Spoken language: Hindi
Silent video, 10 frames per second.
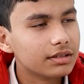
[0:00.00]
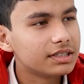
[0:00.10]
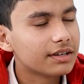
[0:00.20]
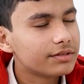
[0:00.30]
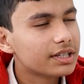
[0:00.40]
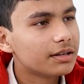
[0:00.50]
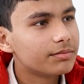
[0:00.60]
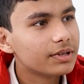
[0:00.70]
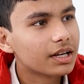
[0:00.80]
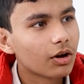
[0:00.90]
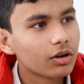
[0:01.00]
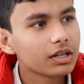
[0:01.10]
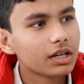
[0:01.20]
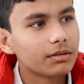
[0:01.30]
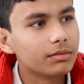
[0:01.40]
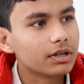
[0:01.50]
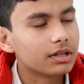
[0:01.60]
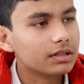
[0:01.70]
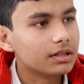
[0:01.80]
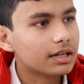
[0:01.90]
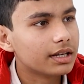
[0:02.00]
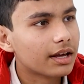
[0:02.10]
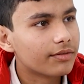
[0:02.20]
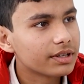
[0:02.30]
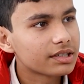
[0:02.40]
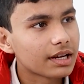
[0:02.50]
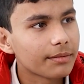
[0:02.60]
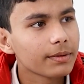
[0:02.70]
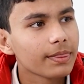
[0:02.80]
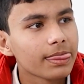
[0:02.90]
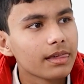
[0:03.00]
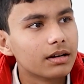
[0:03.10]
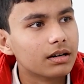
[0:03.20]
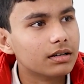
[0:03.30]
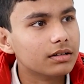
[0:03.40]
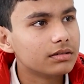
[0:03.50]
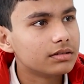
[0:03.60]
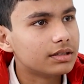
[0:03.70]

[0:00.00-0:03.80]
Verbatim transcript: gfg helped me a lot in every step Uh,